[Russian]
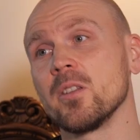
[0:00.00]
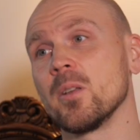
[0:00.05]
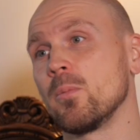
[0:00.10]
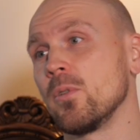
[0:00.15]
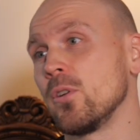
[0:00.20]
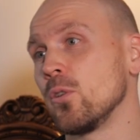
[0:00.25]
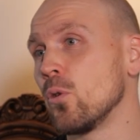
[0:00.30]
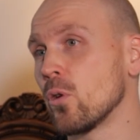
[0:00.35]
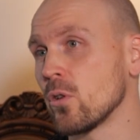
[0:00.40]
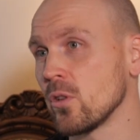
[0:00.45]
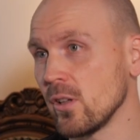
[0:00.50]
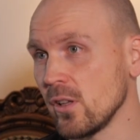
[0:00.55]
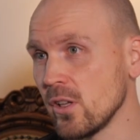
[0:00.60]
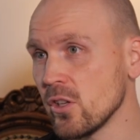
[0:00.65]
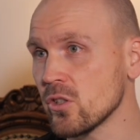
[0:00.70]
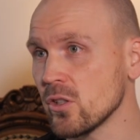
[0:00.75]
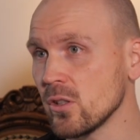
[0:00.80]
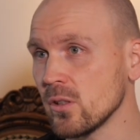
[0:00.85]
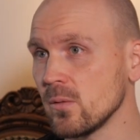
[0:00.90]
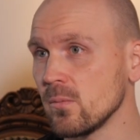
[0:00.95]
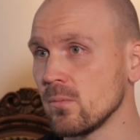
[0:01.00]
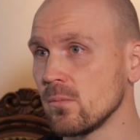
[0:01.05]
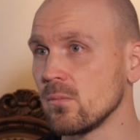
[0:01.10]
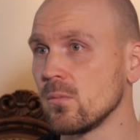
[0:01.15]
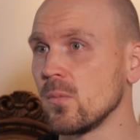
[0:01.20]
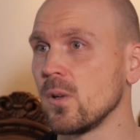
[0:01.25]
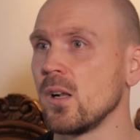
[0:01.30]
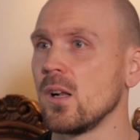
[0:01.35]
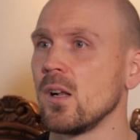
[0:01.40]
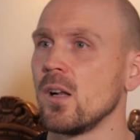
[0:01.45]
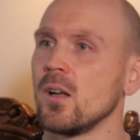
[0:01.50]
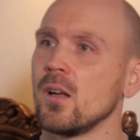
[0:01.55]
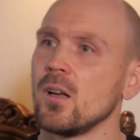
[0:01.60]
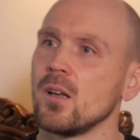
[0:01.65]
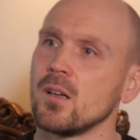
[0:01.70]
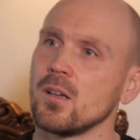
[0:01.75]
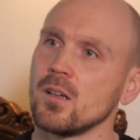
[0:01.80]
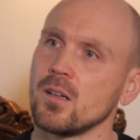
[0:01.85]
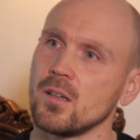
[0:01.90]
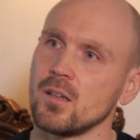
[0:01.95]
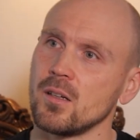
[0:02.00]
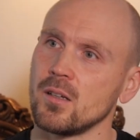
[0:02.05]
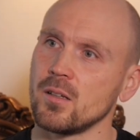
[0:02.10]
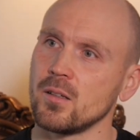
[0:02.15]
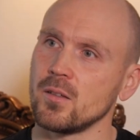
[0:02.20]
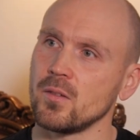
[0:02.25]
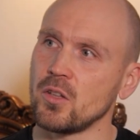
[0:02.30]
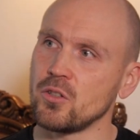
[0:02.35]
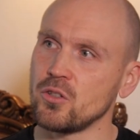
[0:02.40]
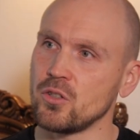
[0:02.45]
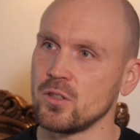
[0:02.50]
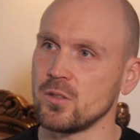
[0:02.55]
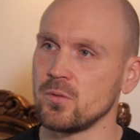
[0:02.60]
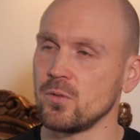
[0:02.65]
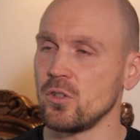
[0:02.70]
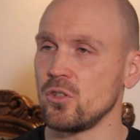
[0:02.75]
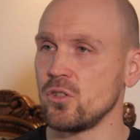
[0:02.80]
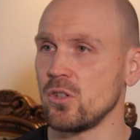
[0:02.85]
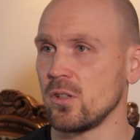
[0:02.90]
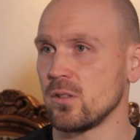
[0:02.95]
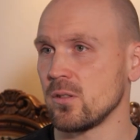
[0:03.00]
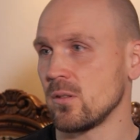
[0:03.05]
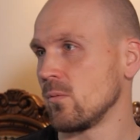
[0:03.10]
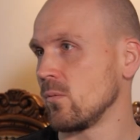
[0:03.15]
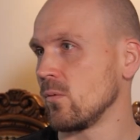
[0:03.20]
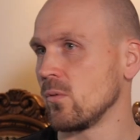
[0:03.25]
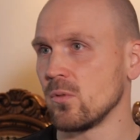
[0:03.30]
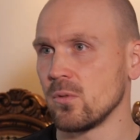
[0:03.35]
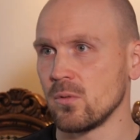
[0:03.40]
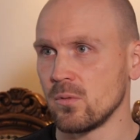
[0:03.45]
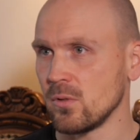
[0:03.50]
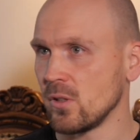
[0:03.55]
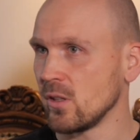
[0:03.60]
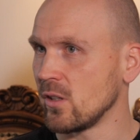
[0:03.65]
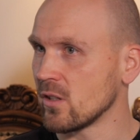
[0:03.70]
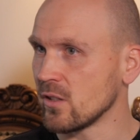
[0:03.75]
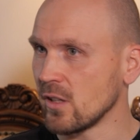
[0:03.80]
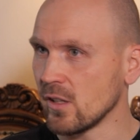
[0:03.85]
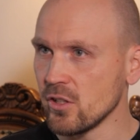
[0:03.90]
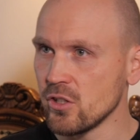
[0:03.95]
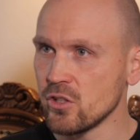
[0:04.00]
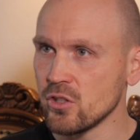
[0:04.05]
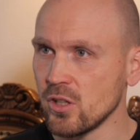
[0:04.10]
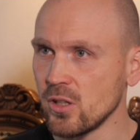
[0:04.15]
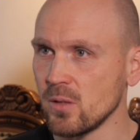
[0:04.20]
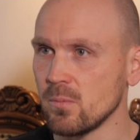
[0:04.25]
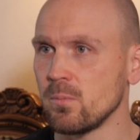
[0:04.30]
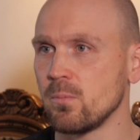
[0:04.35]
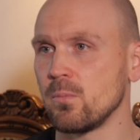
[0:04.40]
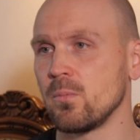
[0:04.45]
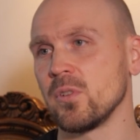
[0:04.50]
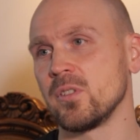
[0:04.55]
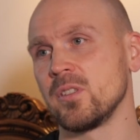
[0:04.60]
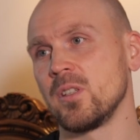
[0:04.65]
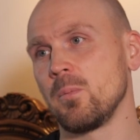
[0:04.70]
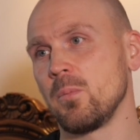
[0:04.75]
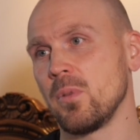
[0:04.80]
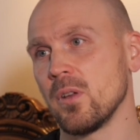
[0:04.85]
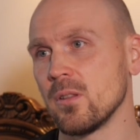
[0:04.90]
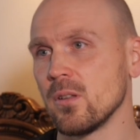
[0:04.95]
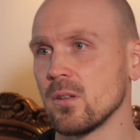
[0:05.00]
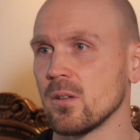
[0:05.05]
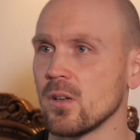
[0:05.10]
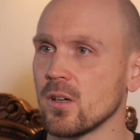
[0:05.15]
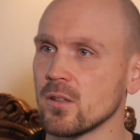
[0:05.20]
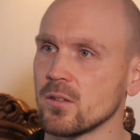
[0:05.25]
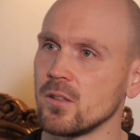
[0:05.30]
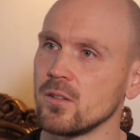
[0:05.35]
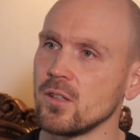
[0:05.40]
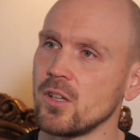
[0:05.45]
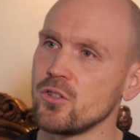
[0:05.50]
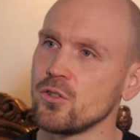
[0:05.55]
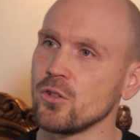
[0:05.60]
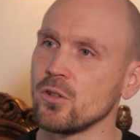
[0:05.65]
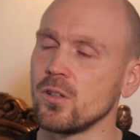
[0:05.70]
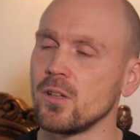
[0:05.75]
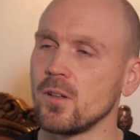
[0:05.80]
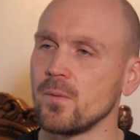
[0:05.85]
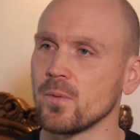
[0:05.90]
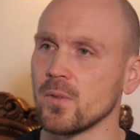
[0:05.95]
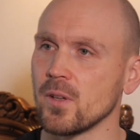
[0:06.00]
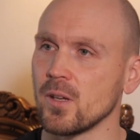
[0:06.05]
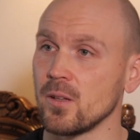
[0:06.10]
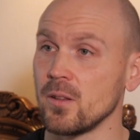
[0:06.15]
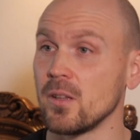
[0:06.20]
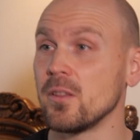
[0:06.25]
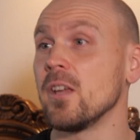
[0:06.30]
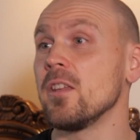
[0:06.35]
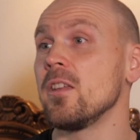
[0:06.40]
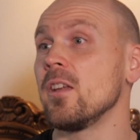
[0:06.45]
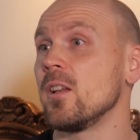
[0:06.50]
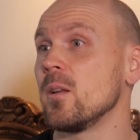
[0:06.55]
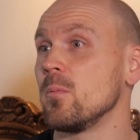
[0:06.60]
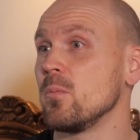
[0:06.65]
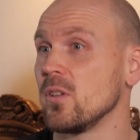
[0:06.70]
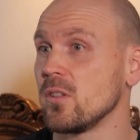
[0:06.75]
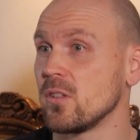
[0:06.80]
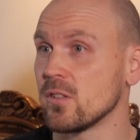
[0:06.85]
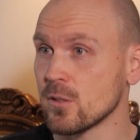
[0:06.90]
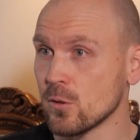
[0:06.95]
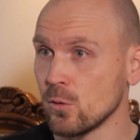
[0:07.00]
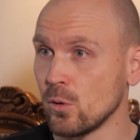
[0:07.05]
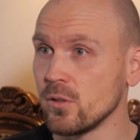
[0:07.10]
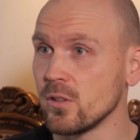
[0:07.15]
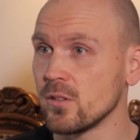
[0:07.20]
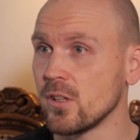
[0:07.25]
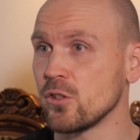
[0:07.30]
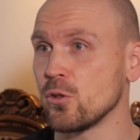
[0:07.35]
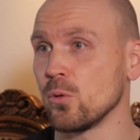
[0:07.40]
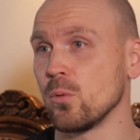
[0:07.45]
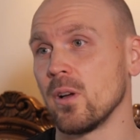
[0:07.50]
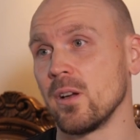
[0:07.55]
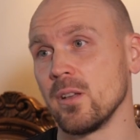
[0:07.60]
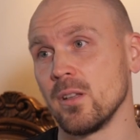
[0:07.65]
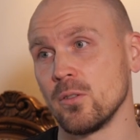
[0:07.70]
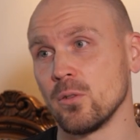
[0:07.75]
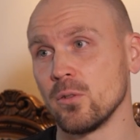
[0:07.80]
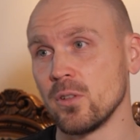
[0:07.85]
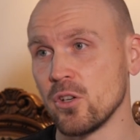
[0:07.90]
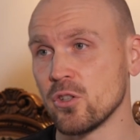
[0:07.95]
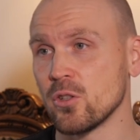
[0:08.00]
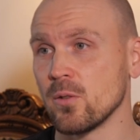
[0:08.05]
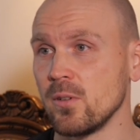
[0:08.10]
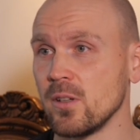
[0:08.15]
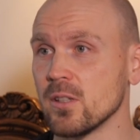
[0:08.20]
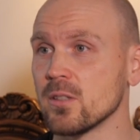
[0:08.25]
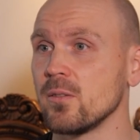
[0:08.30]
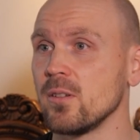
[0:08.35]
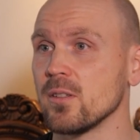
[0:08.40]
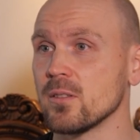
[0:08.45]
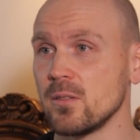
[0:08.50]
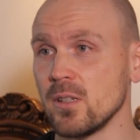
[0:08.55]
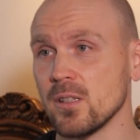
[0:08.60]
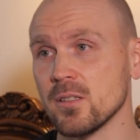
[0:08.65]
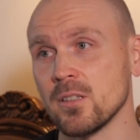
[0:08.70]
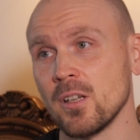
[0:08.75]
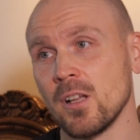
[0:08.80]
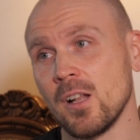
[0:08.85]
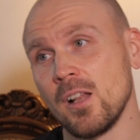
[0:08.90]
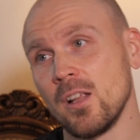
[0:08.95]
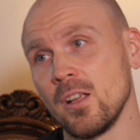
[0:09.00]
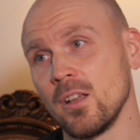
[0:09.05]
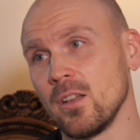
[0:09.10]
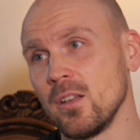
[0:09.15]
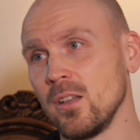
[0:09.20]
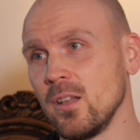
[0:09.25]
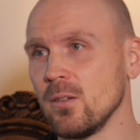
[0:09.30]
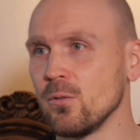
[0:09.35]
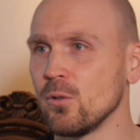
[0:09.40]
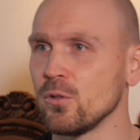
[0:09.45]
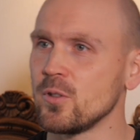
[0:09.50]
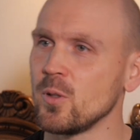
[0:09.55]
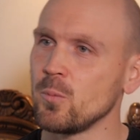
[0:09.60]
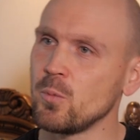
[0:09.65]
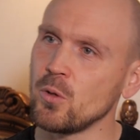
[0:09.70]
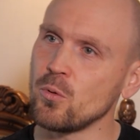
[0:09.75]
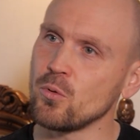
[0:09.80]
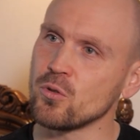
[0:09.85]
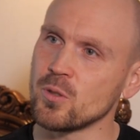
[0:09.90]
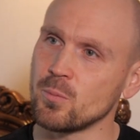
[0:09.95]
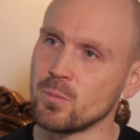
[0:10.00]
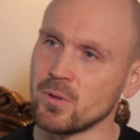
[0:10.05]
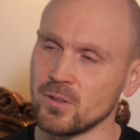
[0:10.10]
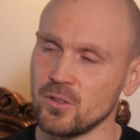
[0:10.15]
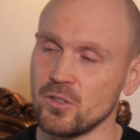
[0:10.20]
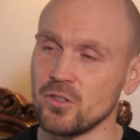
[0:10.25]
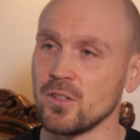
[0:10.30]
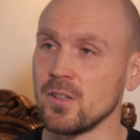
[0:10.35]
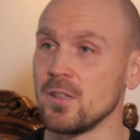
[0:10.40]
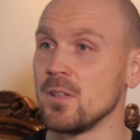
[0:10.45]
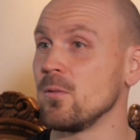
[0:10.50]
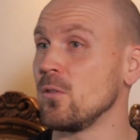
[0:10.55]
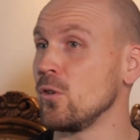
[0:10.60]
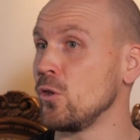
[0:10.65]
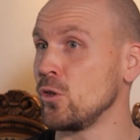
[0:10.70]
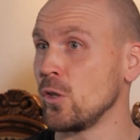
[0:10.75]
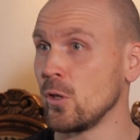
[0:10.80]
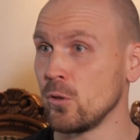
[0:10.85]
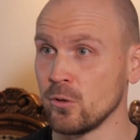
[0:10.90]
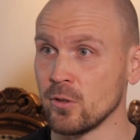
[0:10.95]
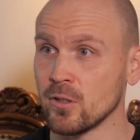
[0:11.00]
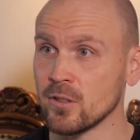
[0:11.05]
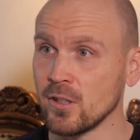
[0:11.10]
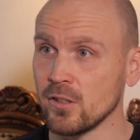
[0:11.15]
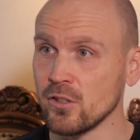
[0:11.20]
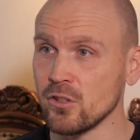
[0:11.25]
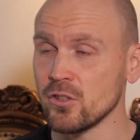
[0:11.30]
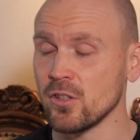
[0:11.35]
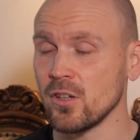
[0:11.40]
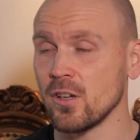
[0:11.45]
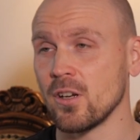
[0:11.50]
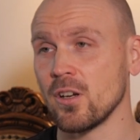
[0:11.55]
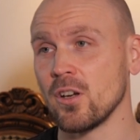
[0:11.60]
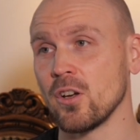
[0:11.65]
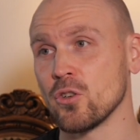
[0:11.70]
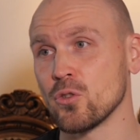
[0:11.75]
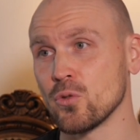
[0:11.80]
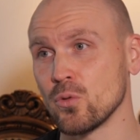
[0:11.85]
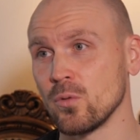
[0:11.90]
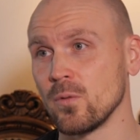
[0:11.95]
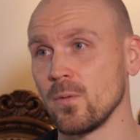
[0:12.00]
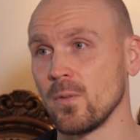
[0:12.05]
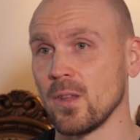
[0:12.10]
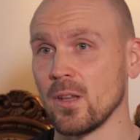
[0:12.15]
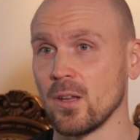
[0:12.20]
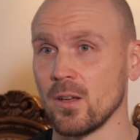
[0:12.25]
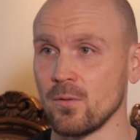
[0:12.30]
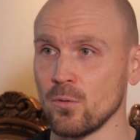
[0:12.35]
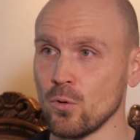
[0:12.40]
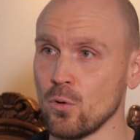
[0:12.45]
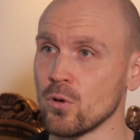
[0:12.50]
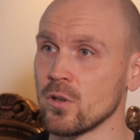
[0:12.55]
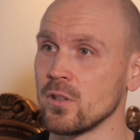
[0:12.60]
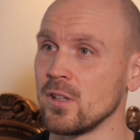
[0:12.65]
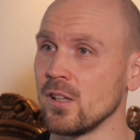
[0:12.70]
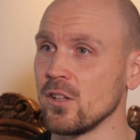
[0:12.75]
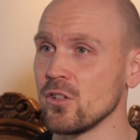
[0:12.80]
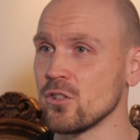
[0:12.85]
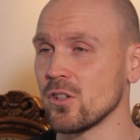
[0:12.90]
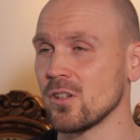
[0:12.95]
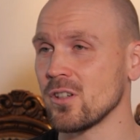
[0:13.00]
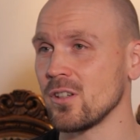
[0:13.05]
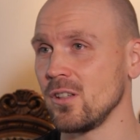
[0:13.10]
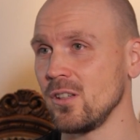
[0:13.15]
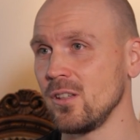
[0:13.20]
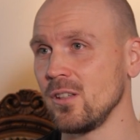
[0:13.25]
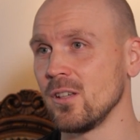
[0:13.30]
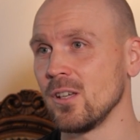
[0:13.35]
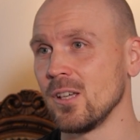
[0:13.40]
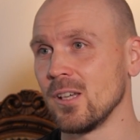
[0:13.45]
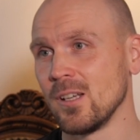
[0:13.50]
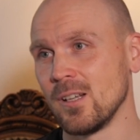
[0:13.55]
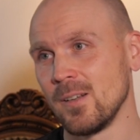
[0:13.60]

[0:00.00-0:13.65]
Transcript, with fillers: это были горные лыжи, а, начали выезжать на горнолыжки, постепенно как-то начал, э, надоели мне эти склоны, начал ходить все дальше в лес, в лес, в лес. И вот теперь уже практически не выезжаю на горнолыжки, а хожу э, в горы на лыжах и